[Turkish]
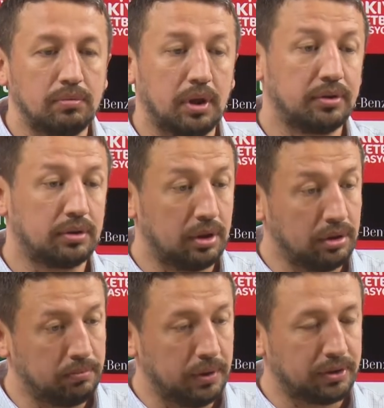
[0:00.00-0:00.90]
ee,
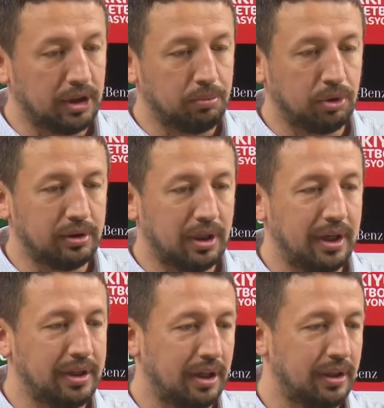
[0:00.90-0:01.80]
basketbolun
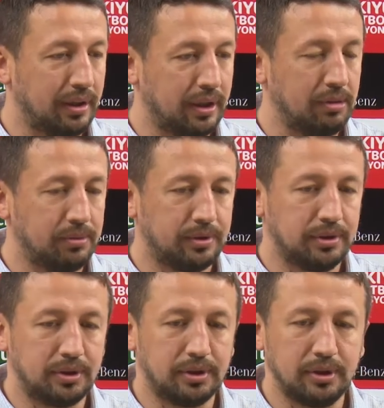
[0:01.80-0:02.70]
daha iyi yerlere
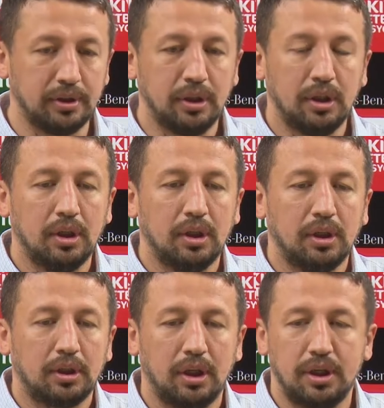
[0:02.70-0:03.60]
gelmesi için
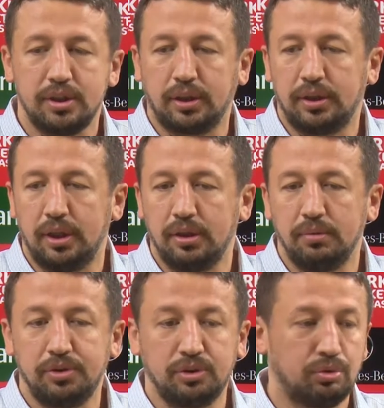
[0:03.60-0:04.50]
gerçekten
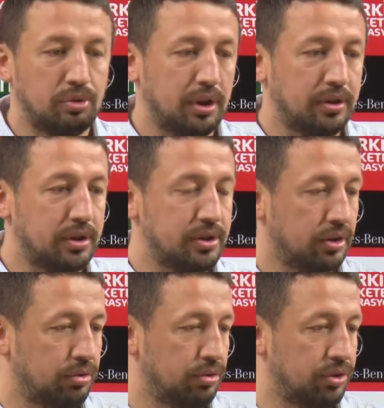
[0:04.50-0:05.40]
bizi
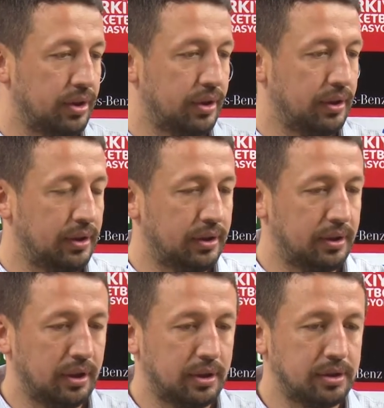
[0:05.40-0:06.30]
gururlandıracak sonuçlar elde
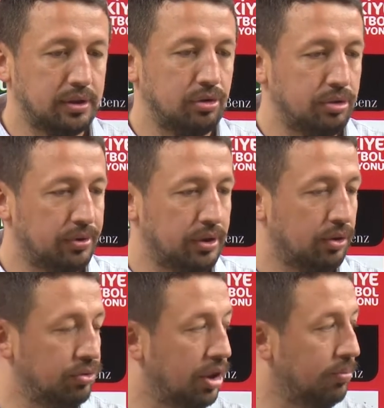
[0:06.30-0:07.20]
ettiler. Şimdi önümüzde de
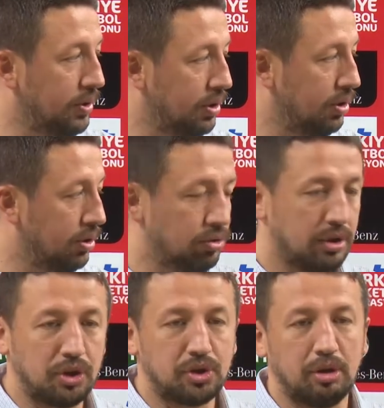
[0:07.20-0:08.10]
güzel bir
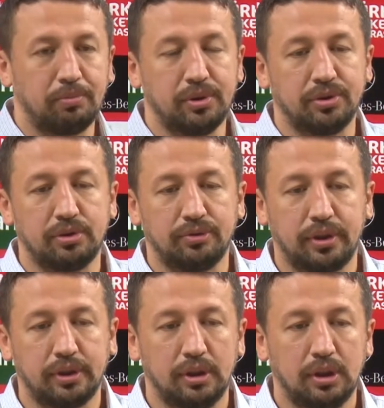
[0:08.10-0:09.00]
dünya şampiyonası var.